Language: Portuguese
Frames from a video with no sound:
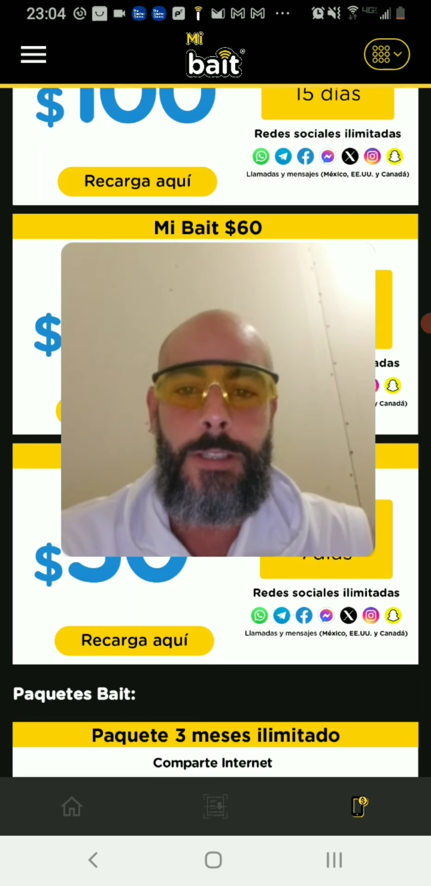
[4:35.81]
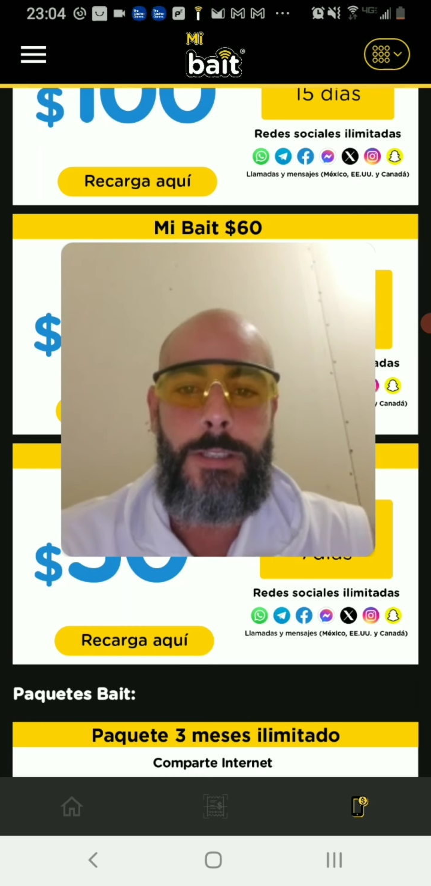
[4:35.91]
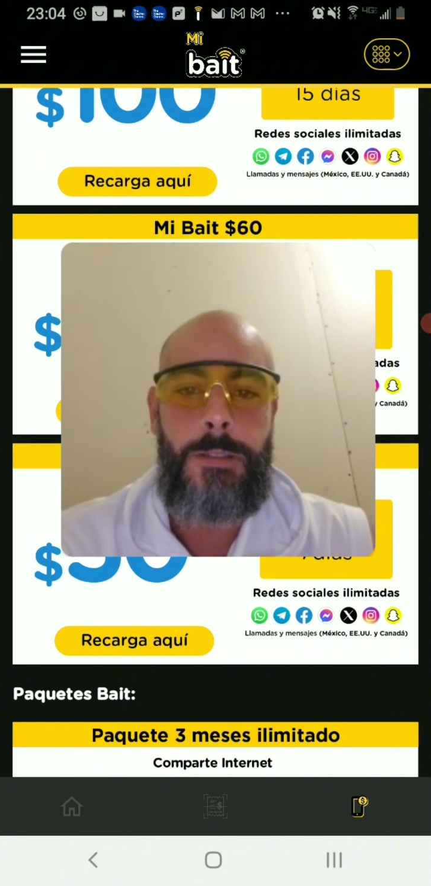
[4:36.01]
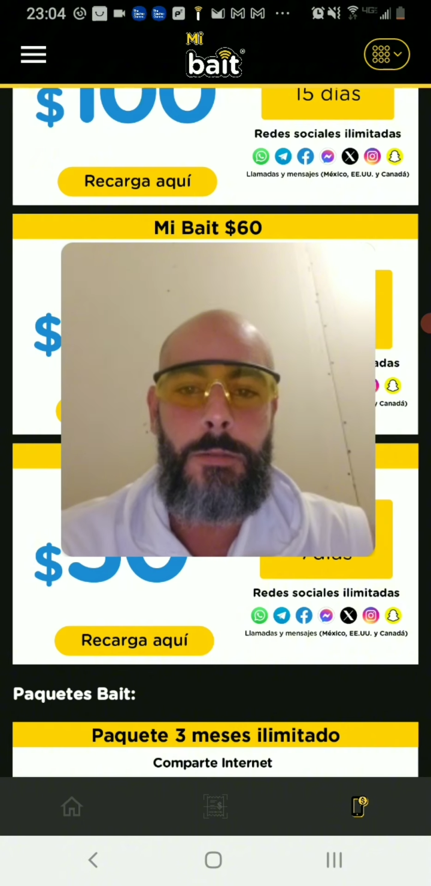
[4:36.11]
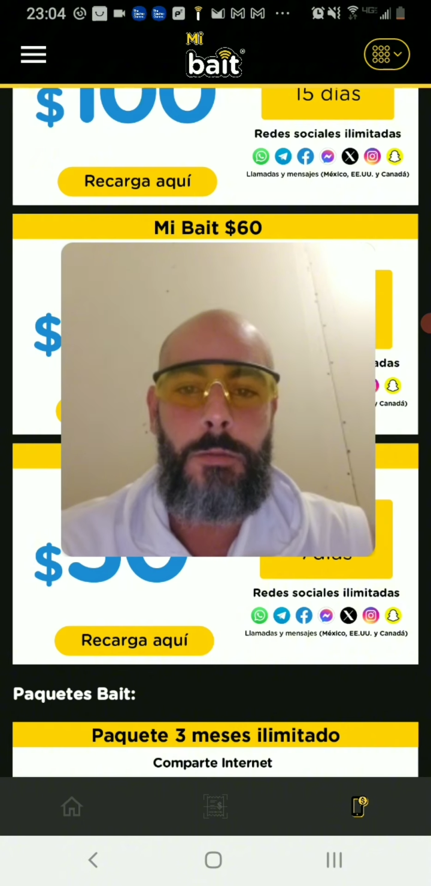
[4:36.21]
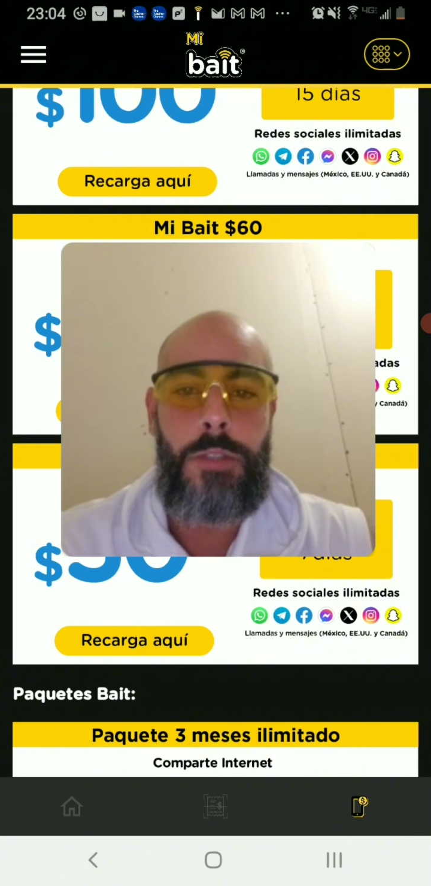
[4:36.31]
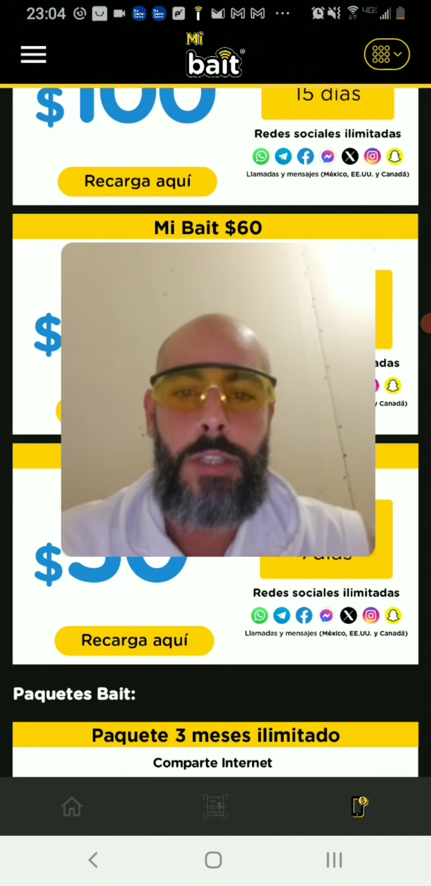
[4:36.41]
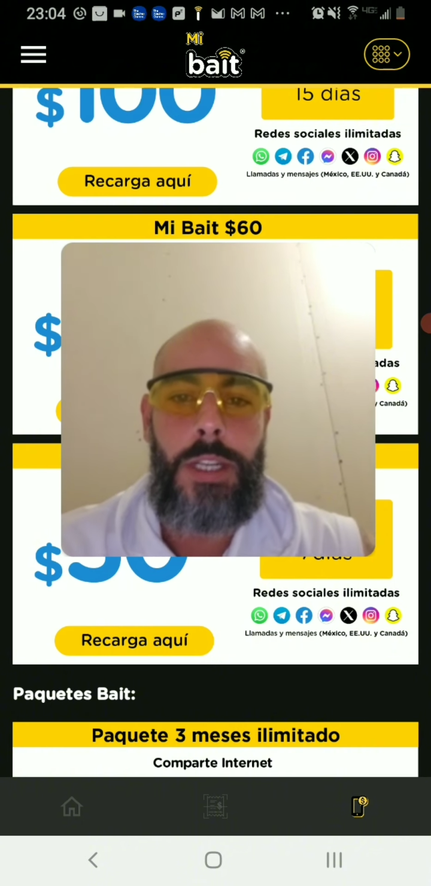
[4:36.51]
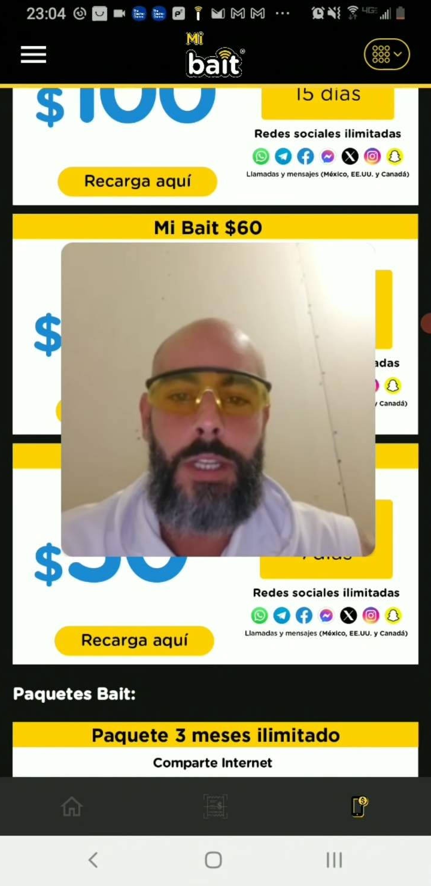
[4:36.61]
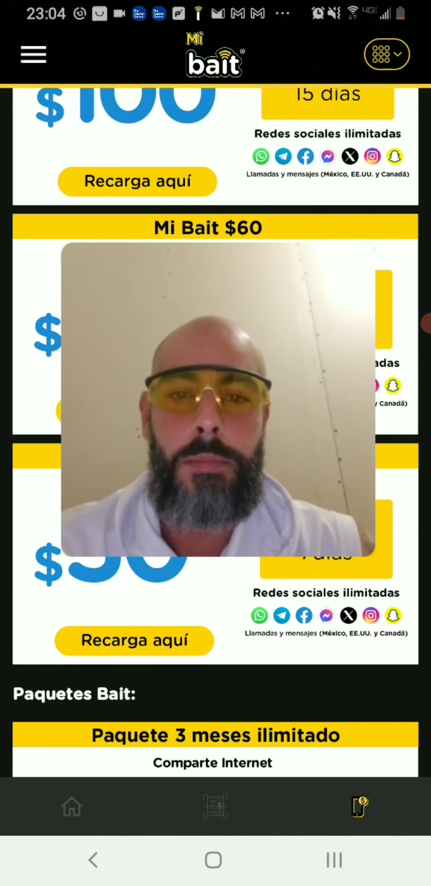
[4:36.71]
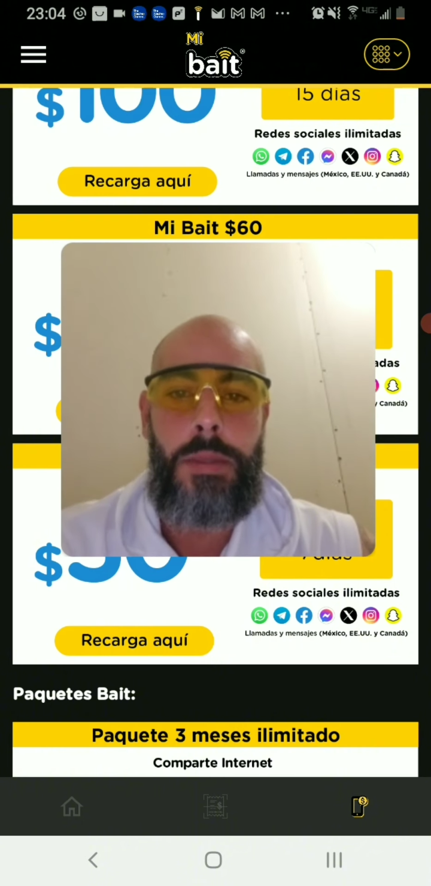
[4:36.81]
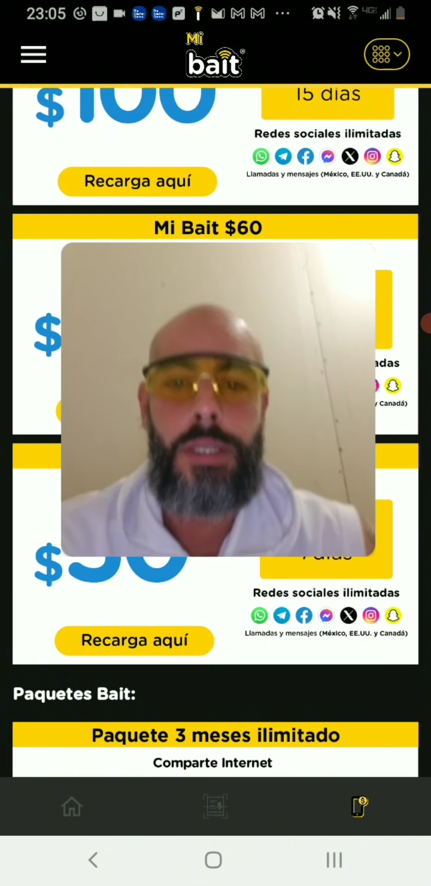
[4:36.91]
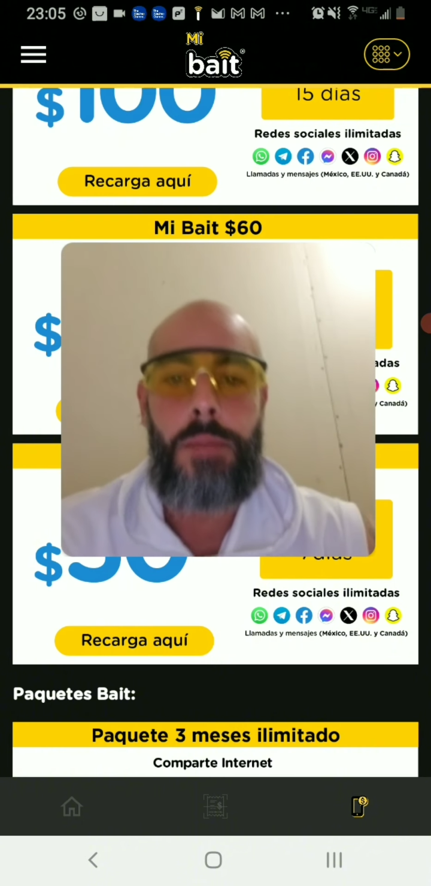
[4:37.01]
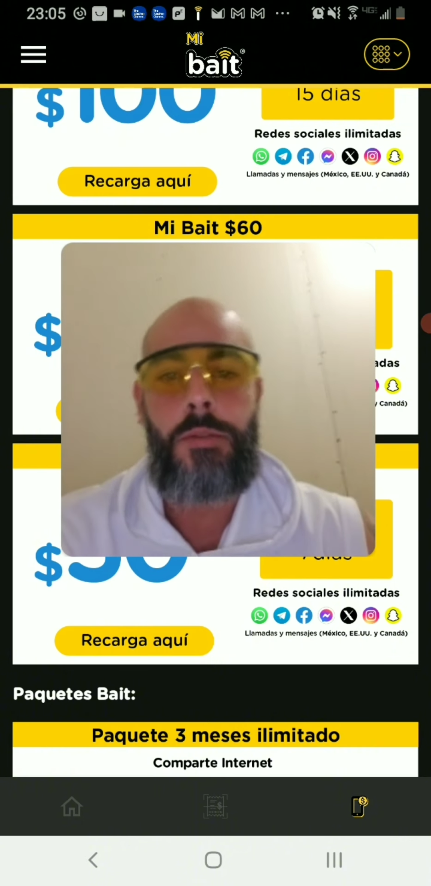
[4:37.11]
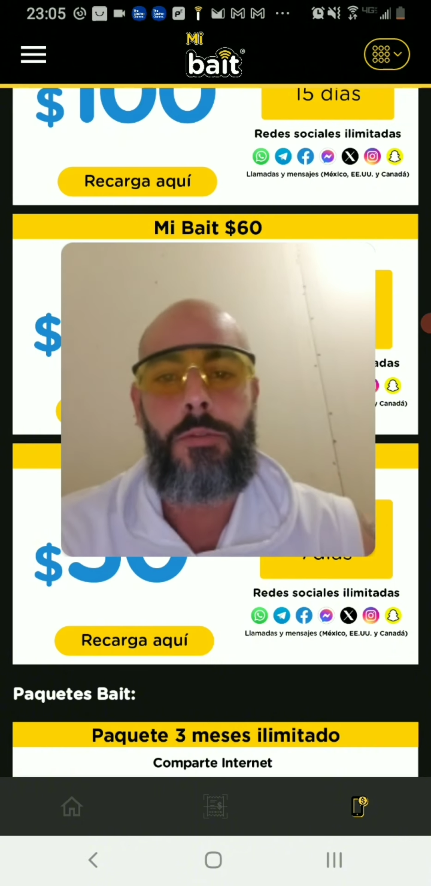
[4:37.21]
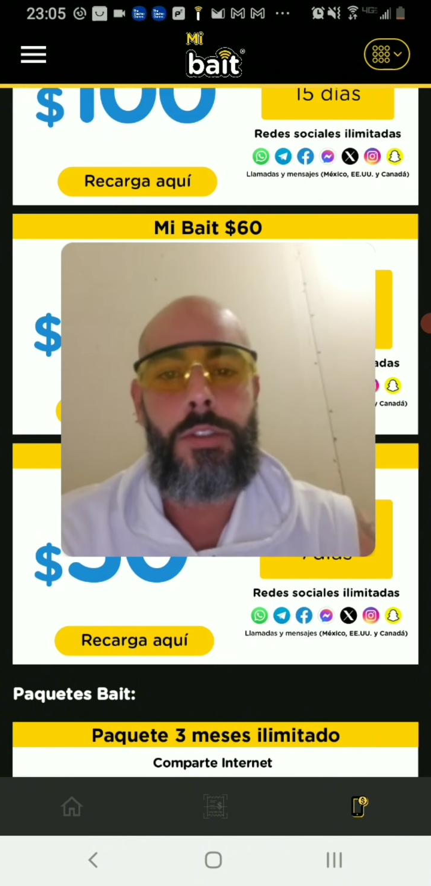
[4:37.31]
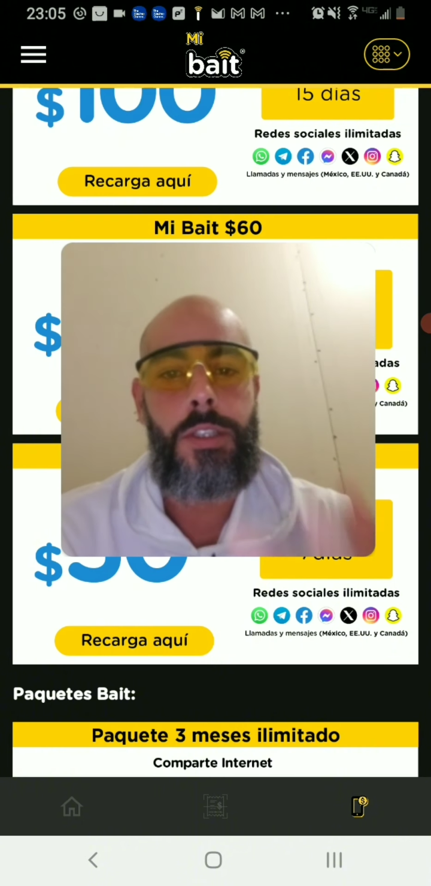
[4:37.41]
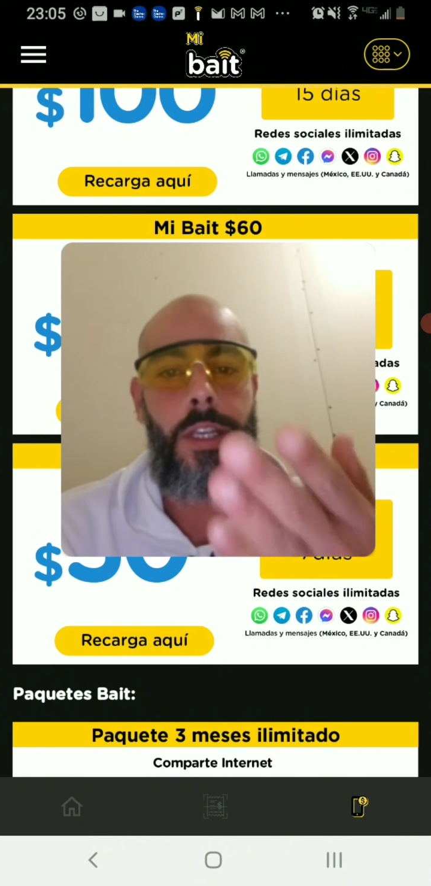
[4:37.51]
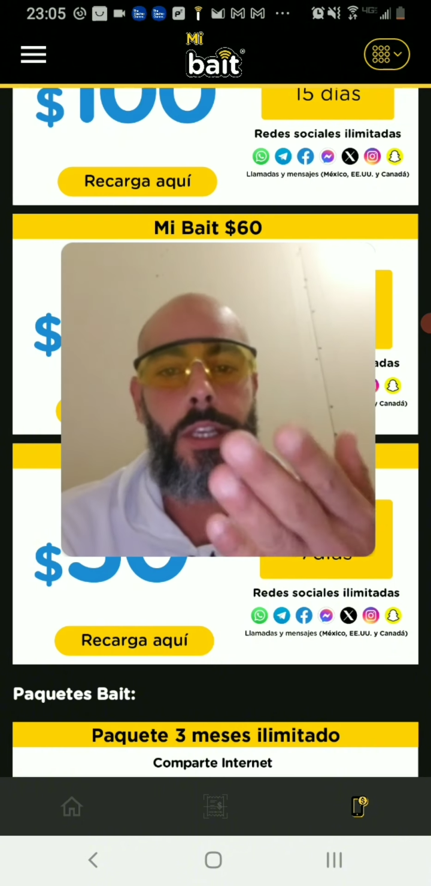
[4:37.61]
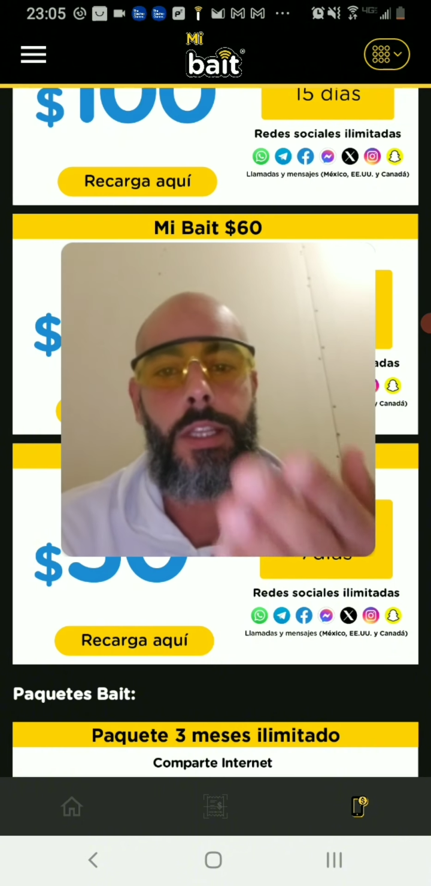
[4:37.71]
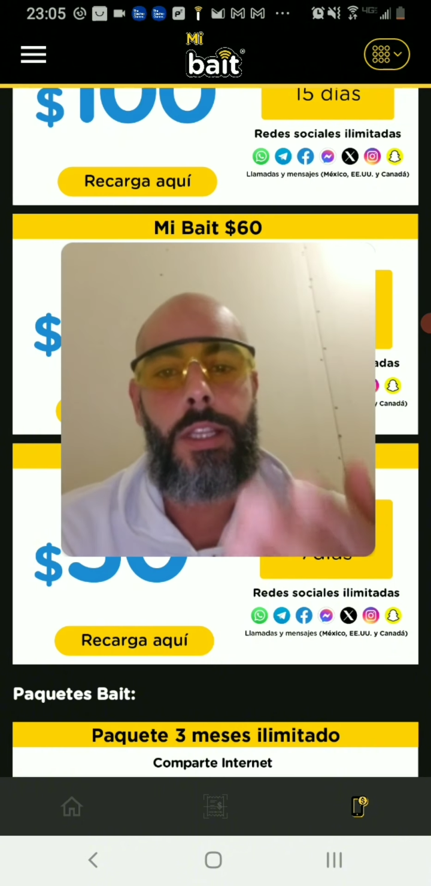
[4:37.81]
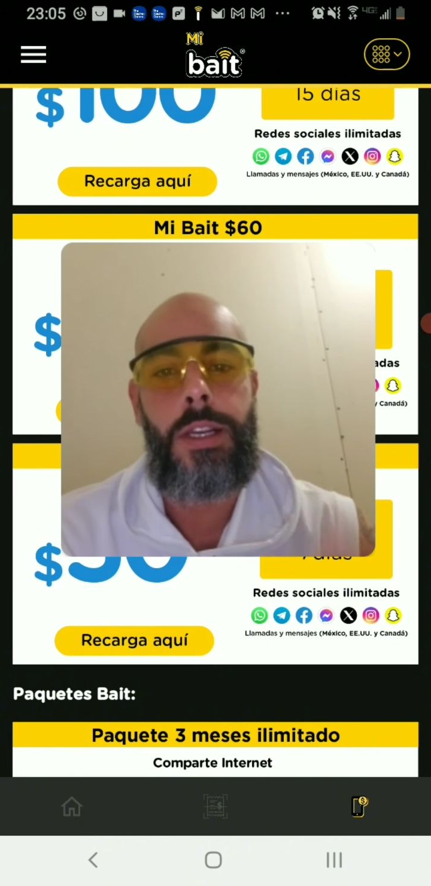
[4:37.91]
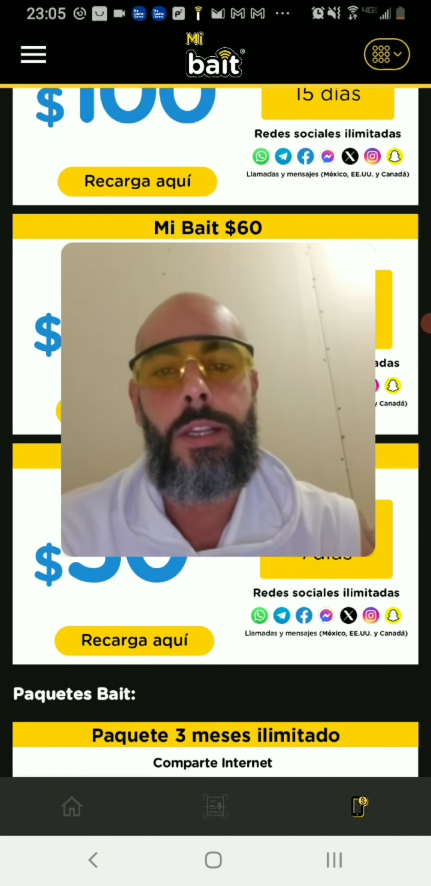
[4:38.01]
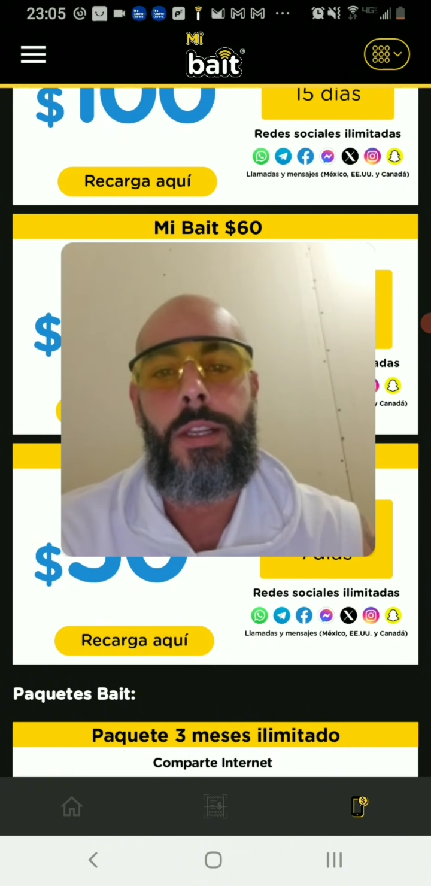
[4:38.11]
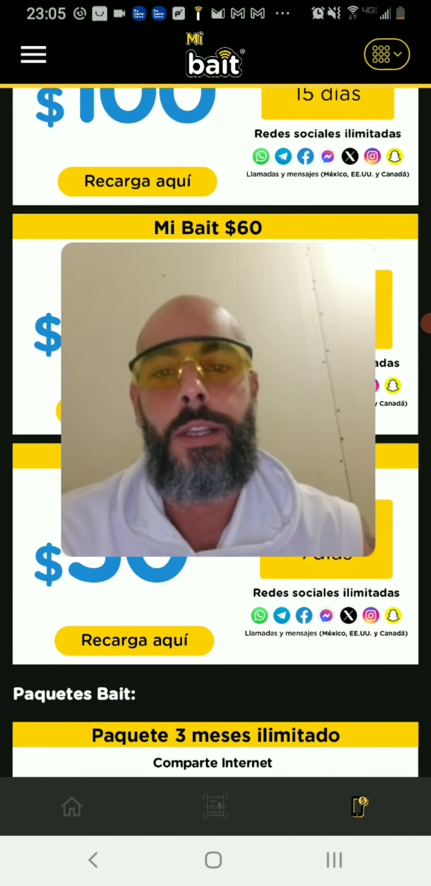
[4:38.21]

E não custa nada passar para você aí que está